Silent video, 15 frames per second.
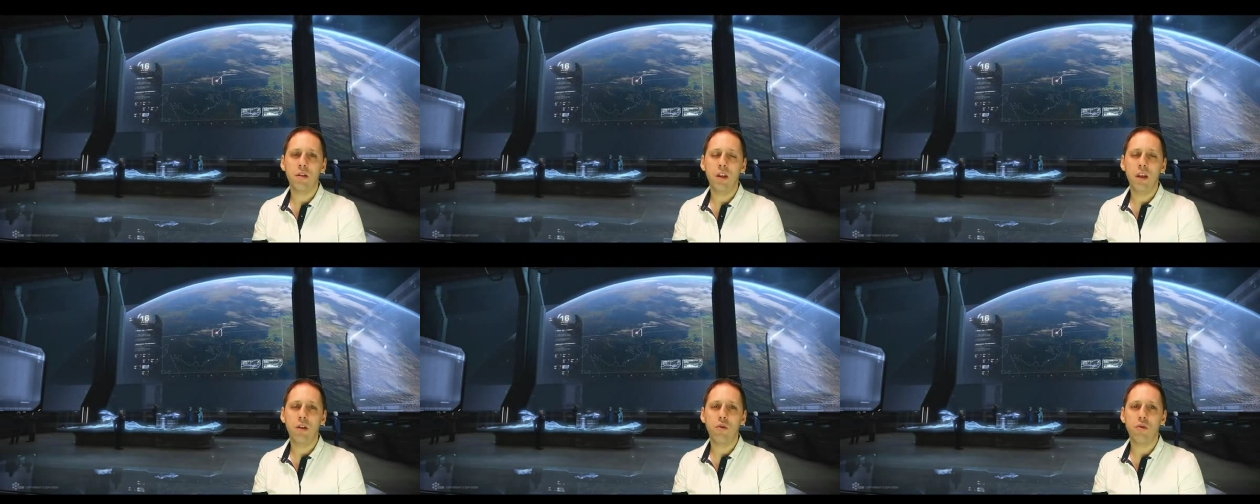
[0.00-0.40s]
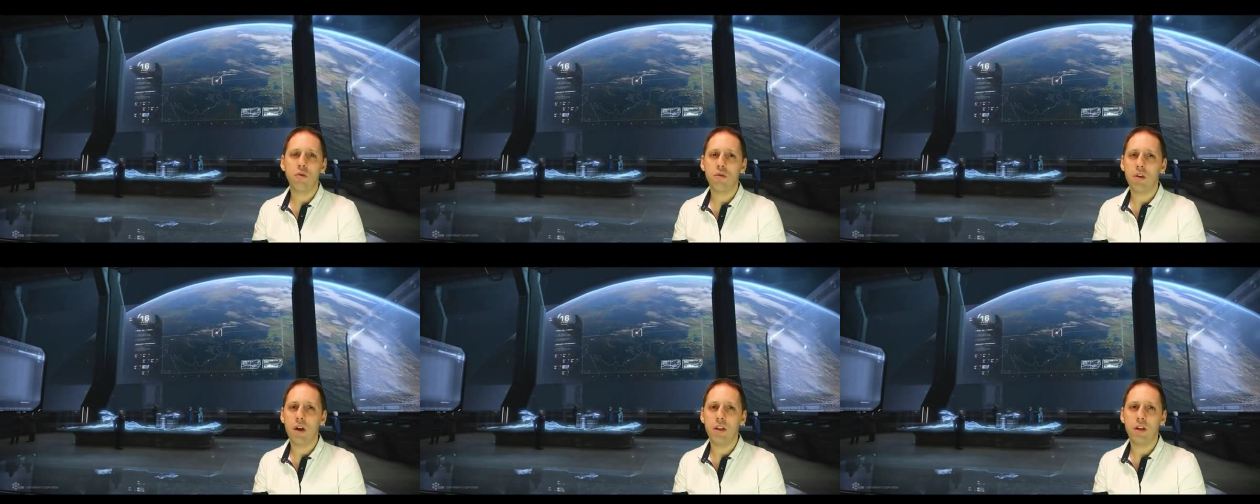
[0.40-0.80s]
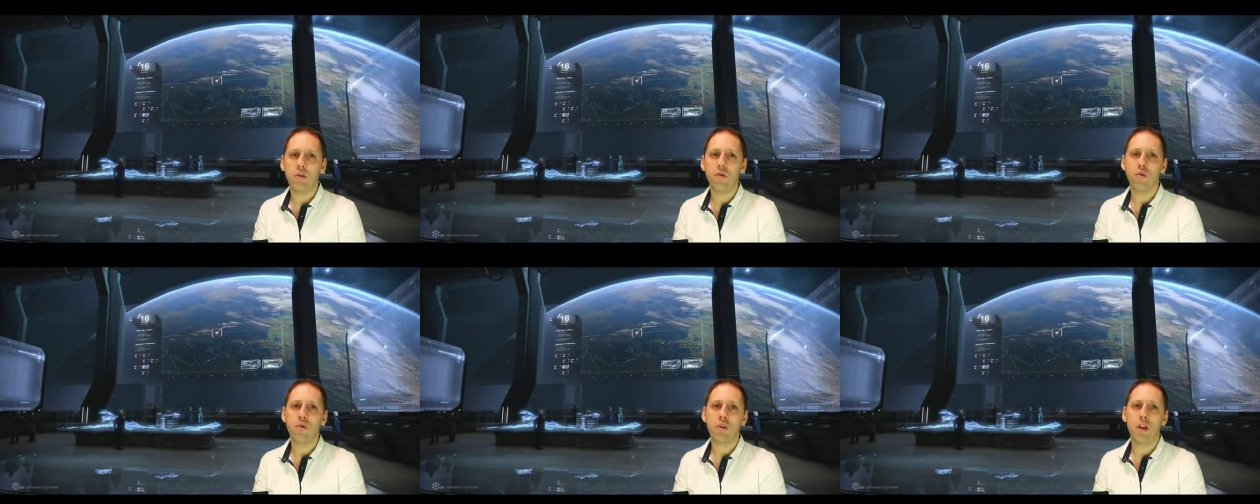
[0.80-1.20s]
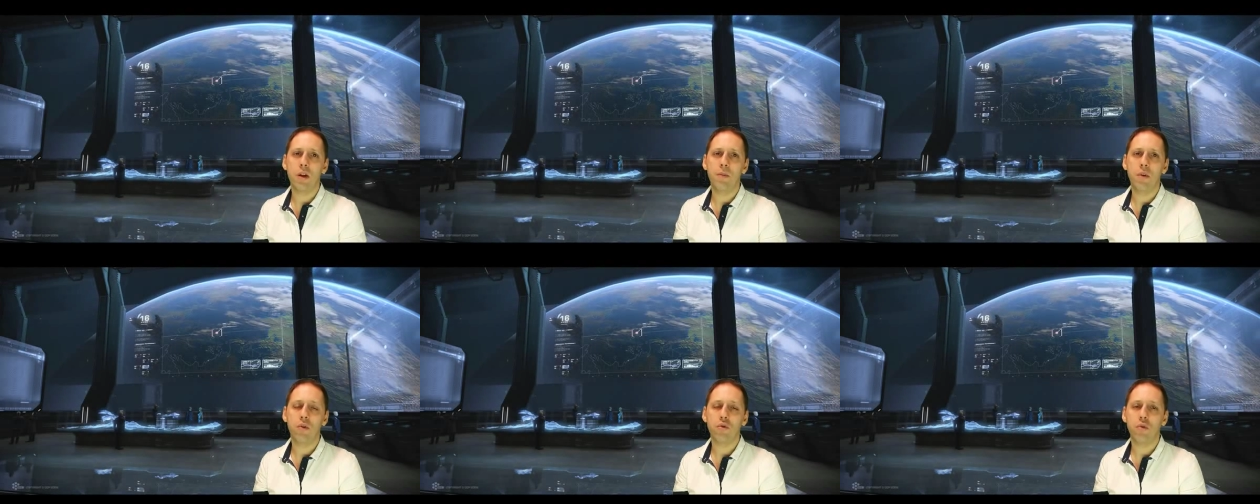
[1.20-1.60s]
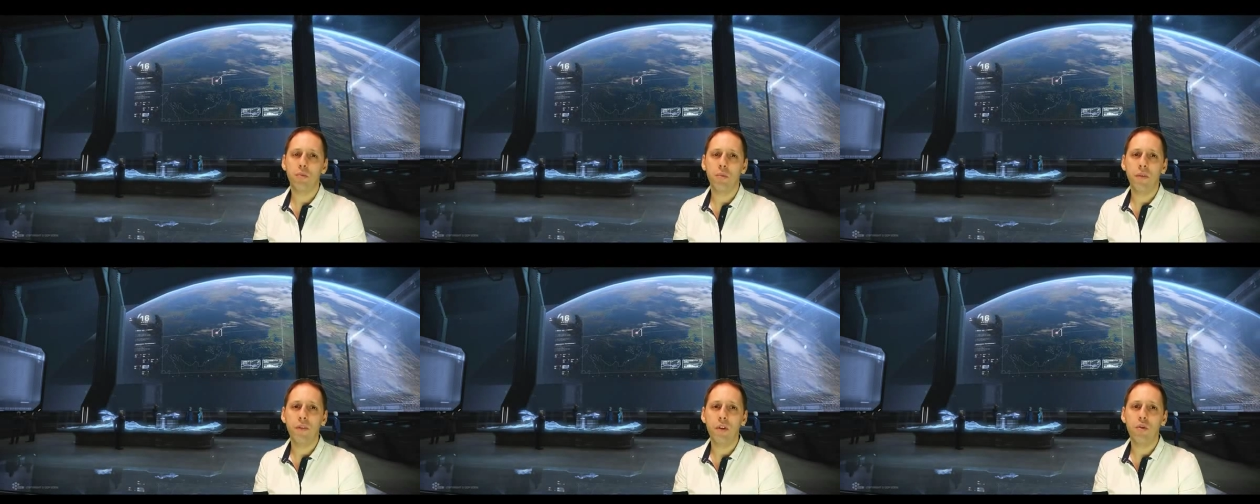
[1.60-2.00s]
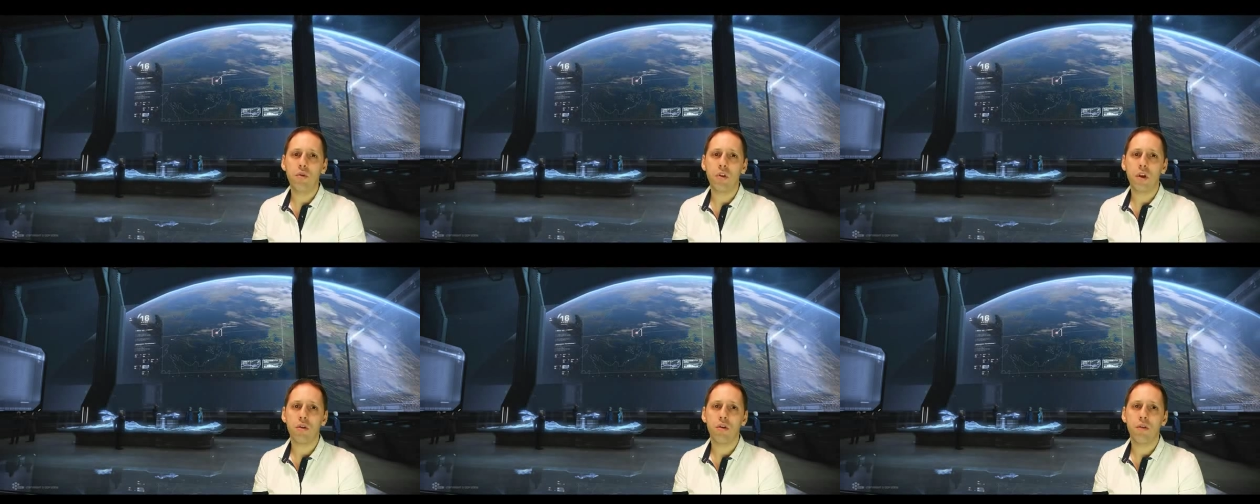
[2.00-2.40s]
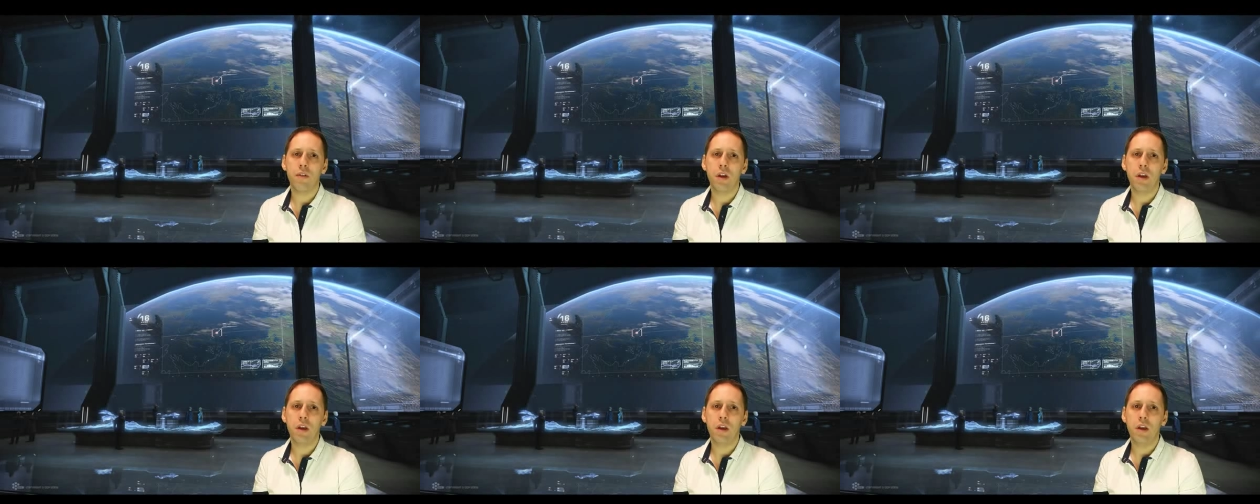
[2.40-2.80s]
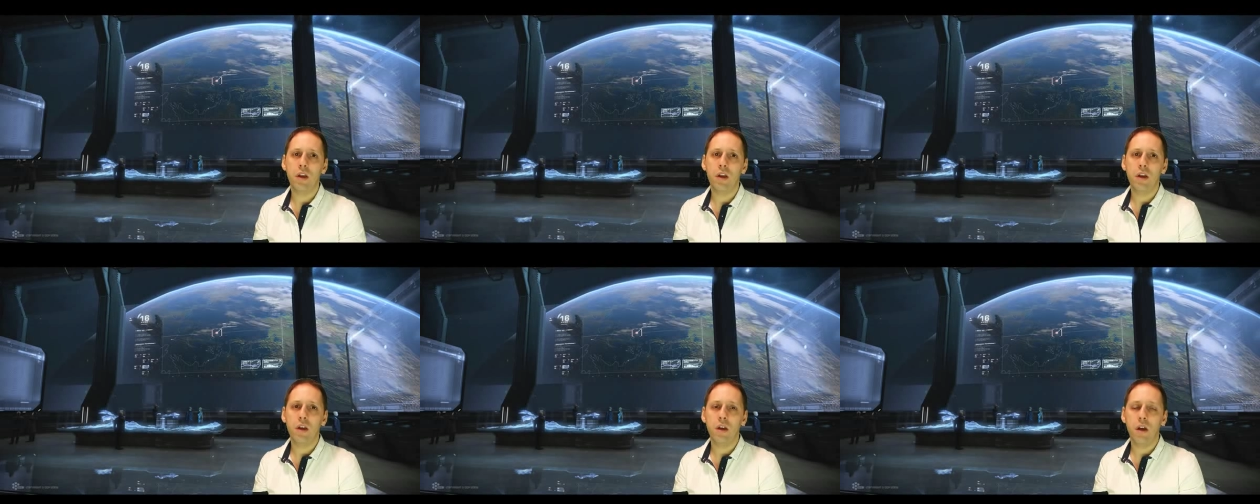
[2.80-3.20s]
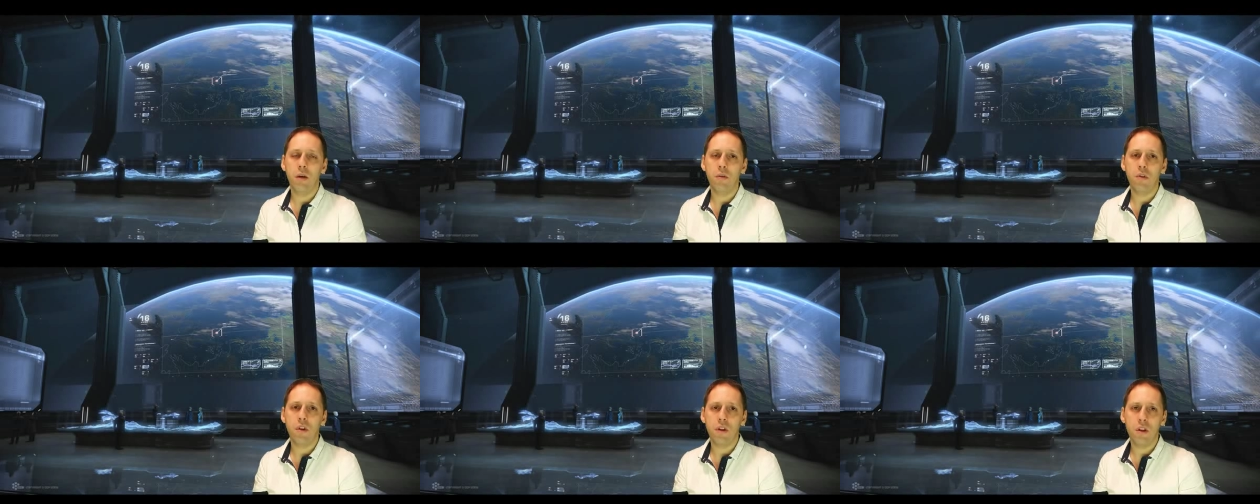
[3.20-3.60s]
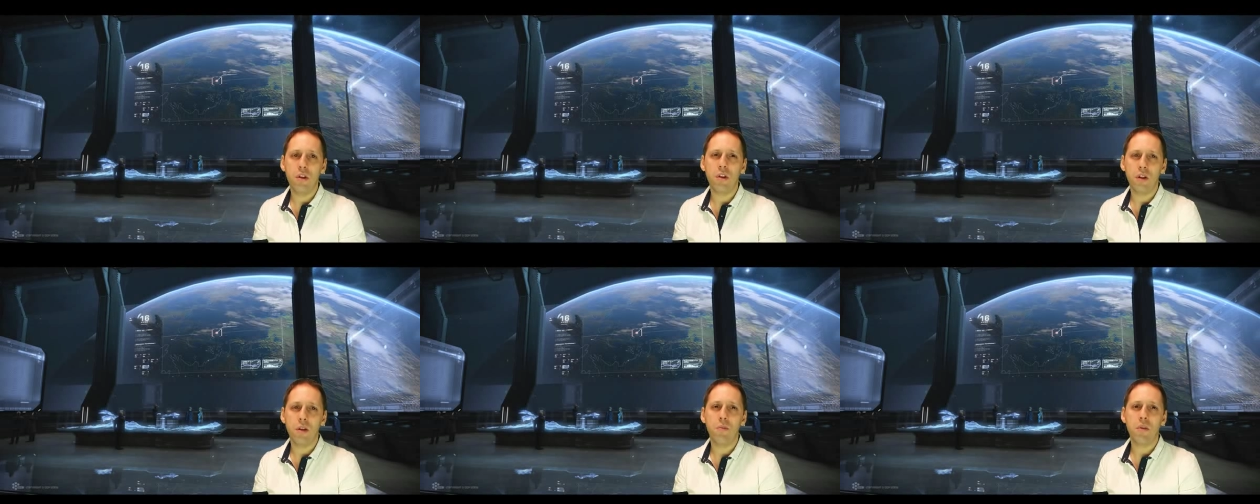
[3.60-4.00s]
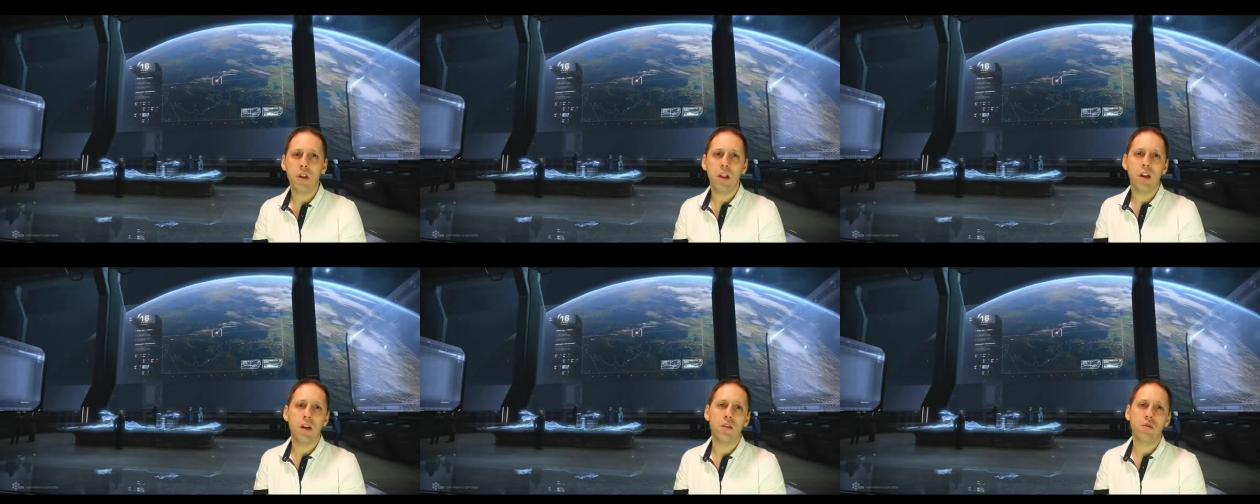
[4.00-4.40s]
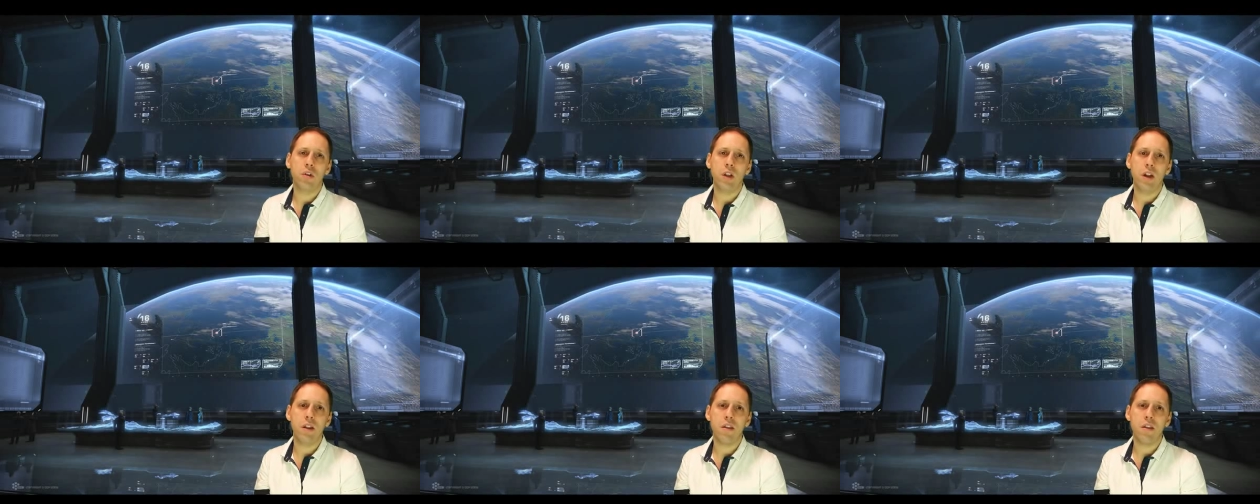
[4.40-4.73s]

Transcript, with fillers: ilkokul çağındaki çocuklar bile oturup bir video çekiyor ve ciddi ciddi bir şeyler anlatıyorlar.